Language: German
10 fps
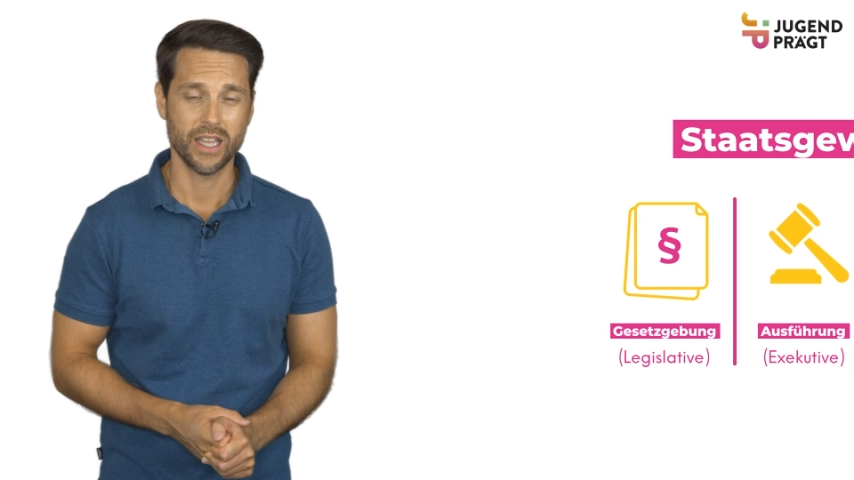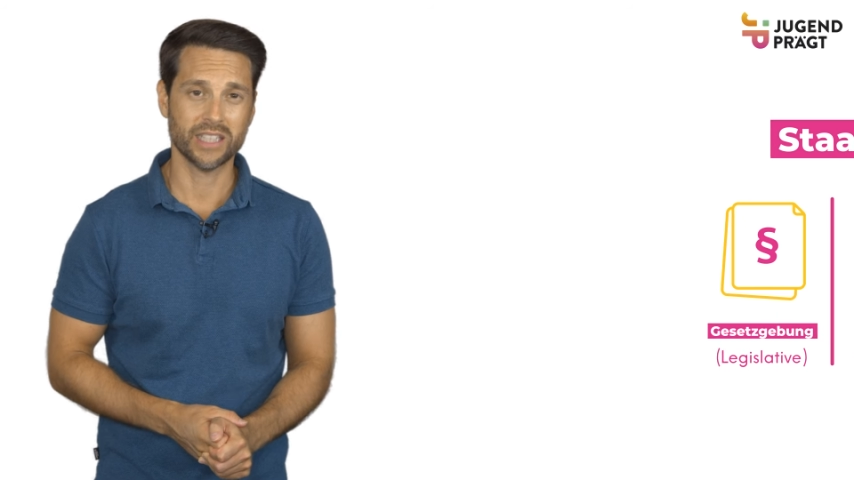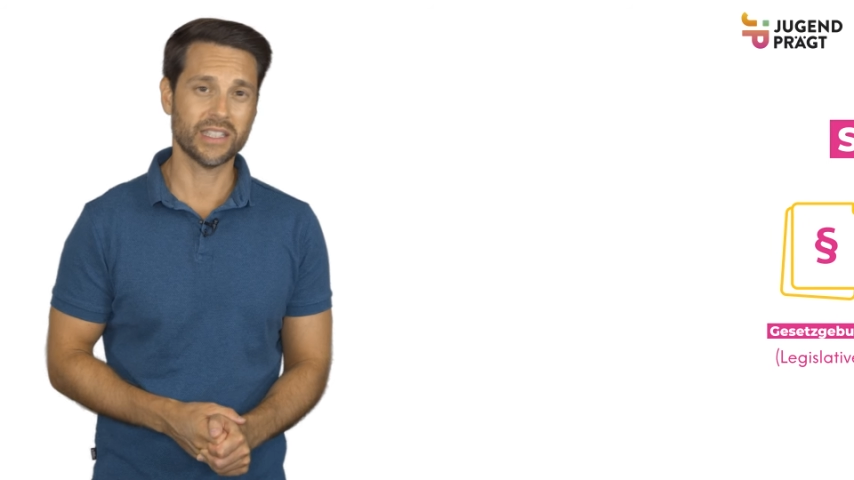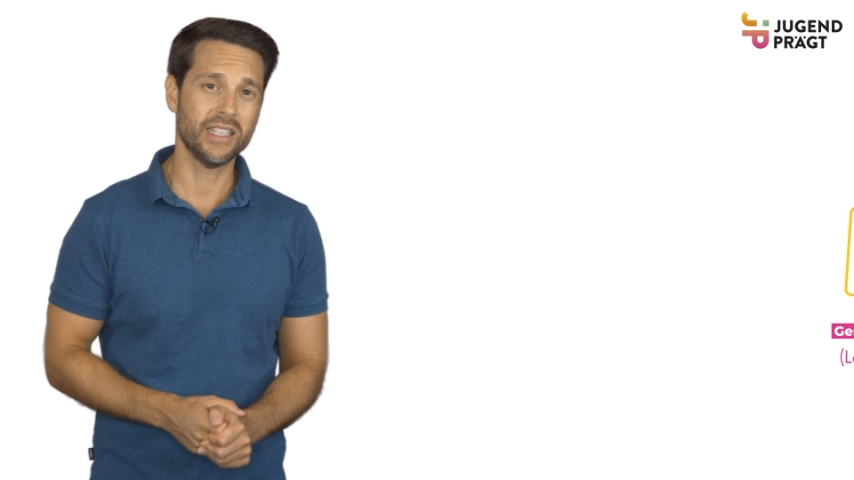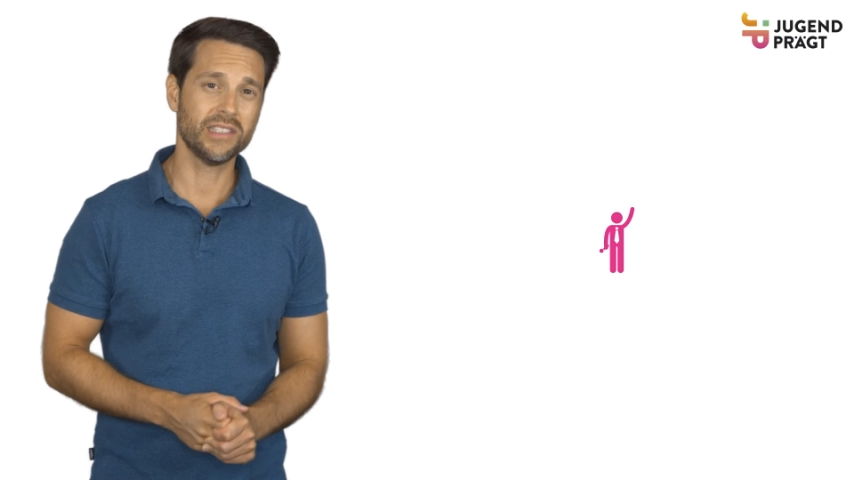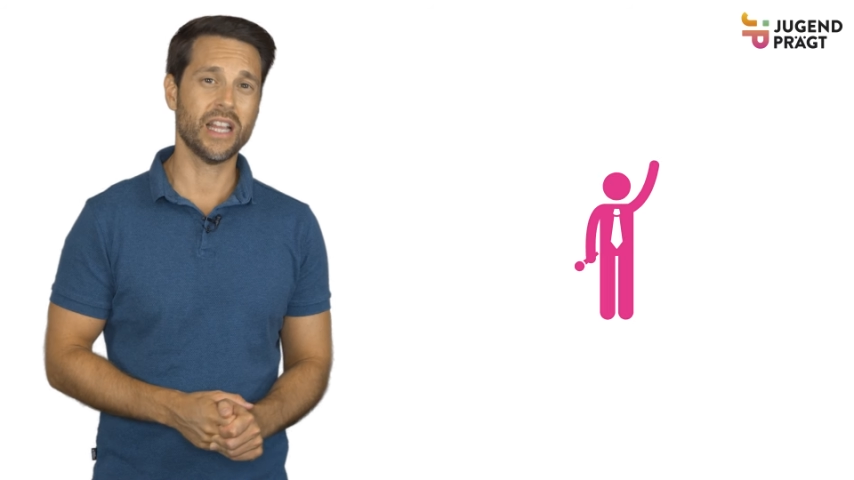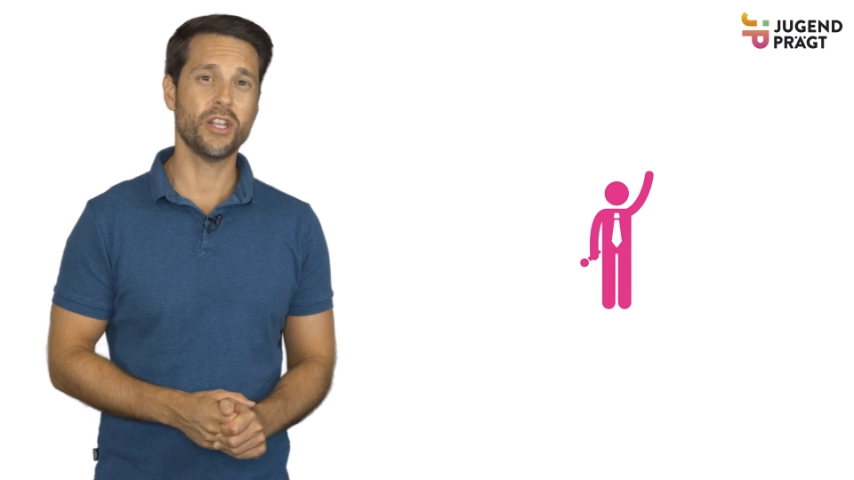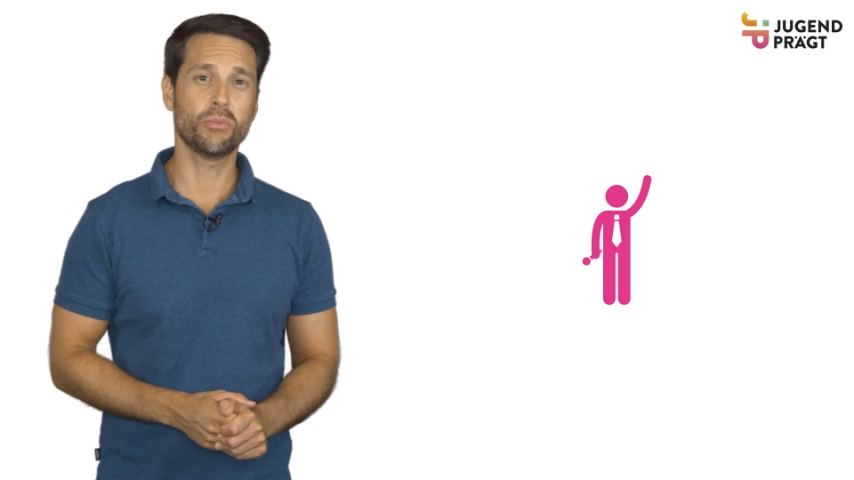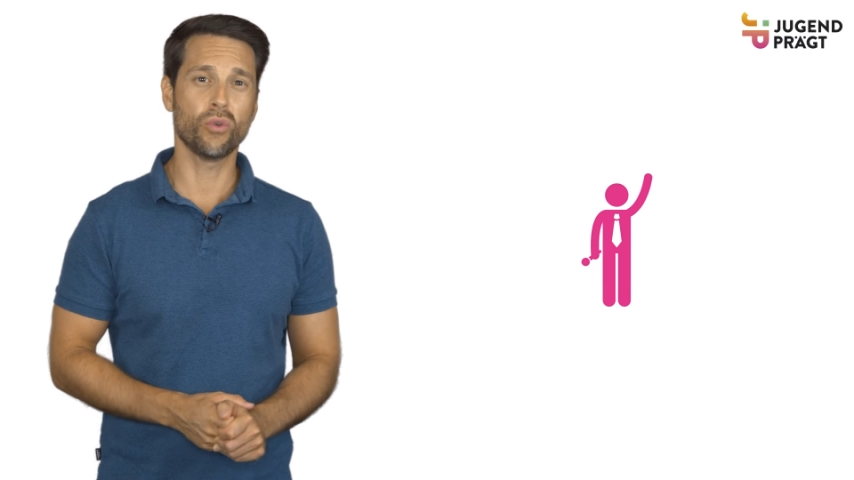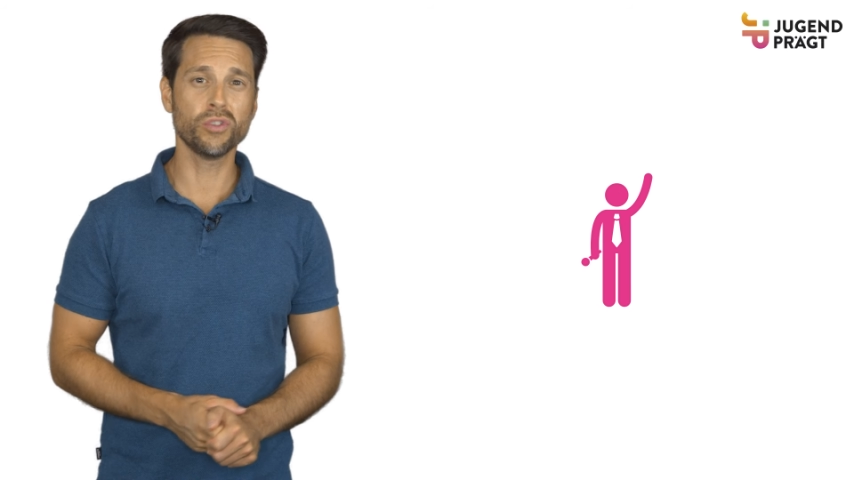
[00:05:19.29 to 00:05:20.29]
Das heißt,
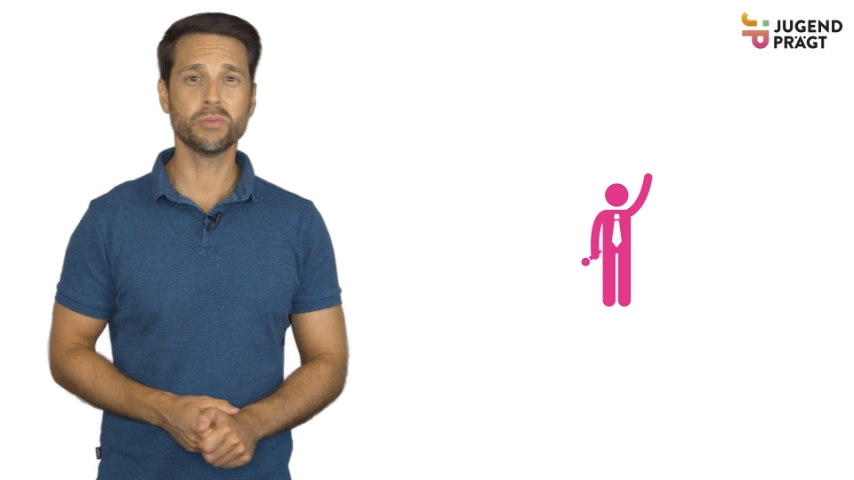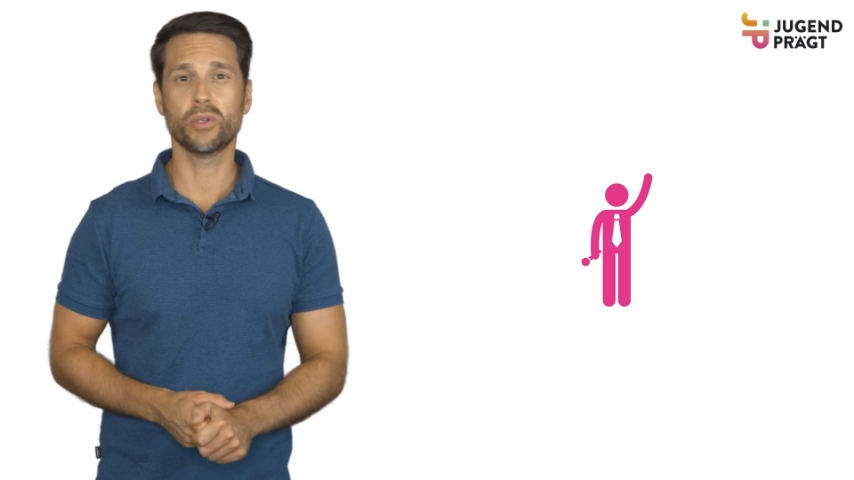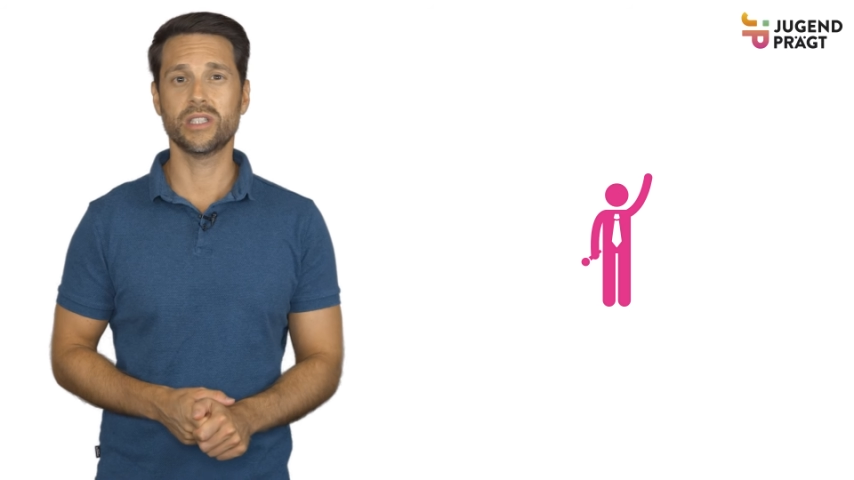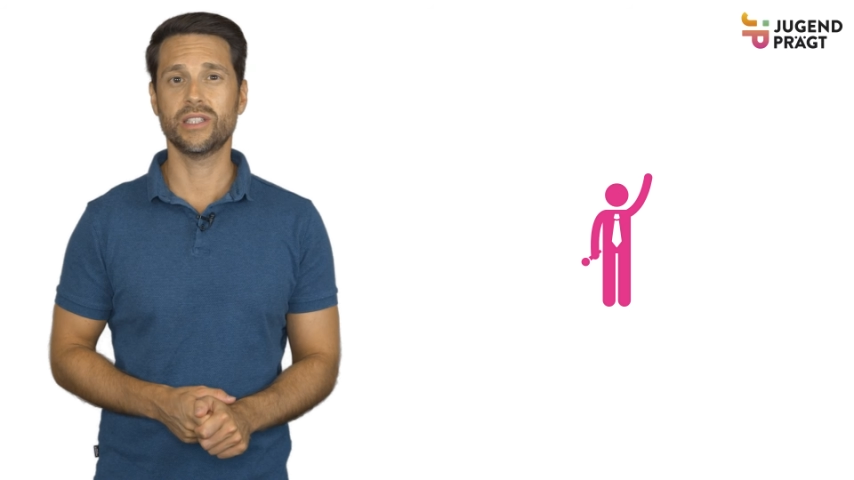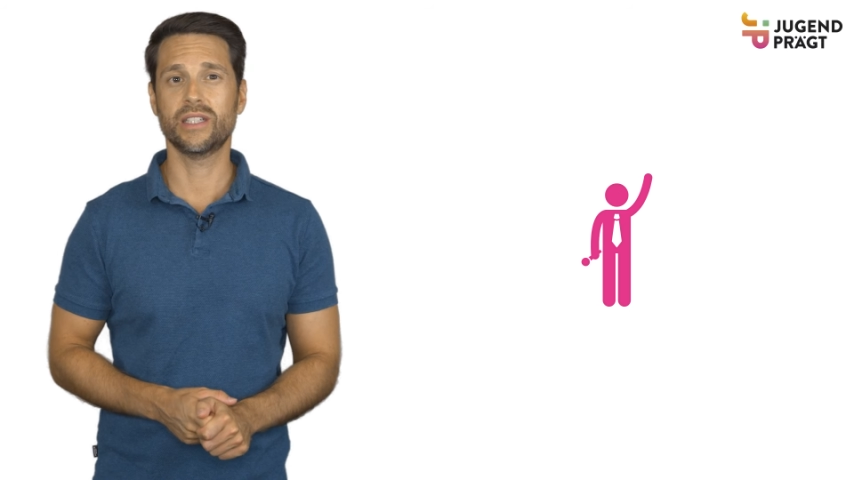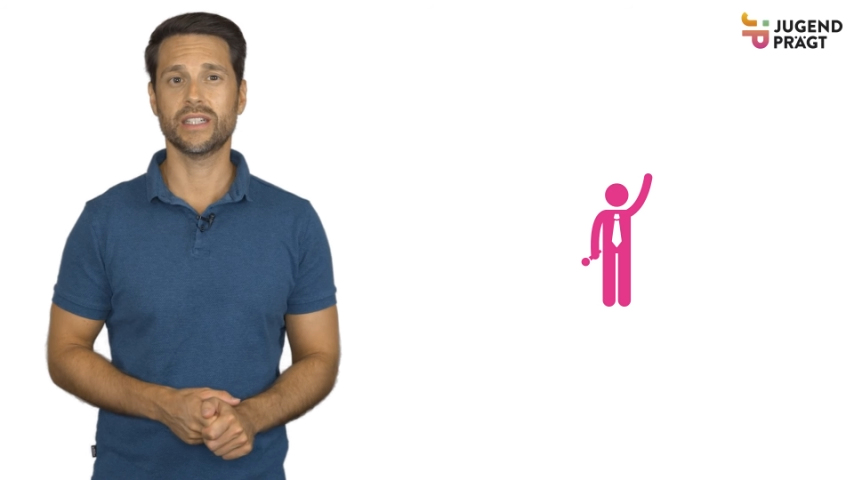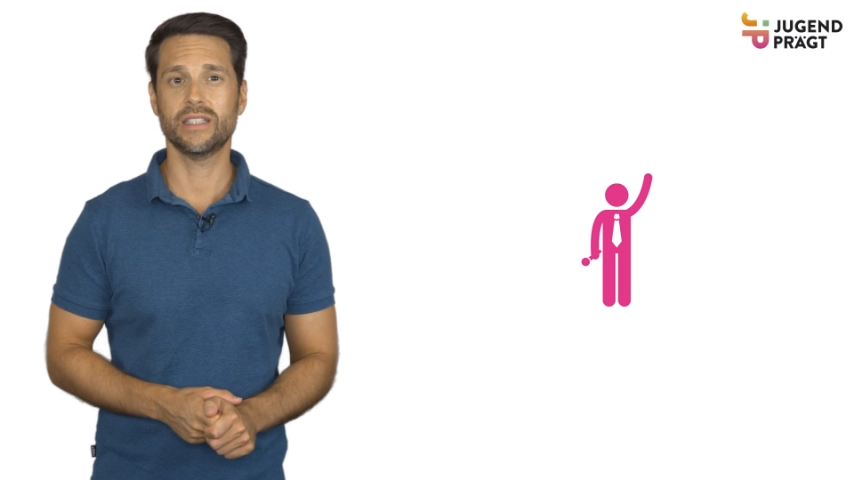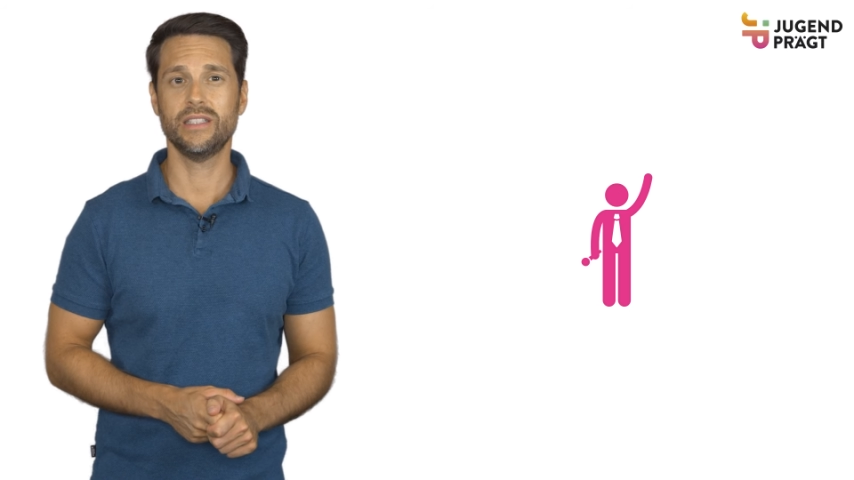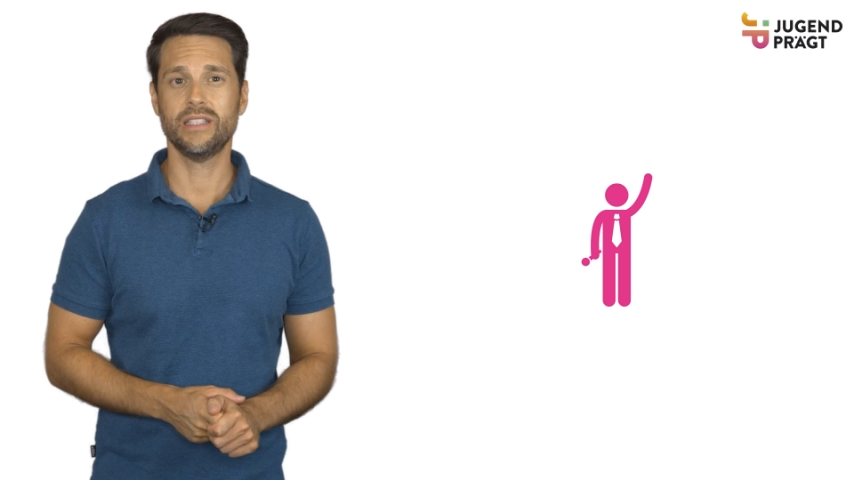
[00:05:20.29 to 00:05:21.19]
eine Berufspolitikerin,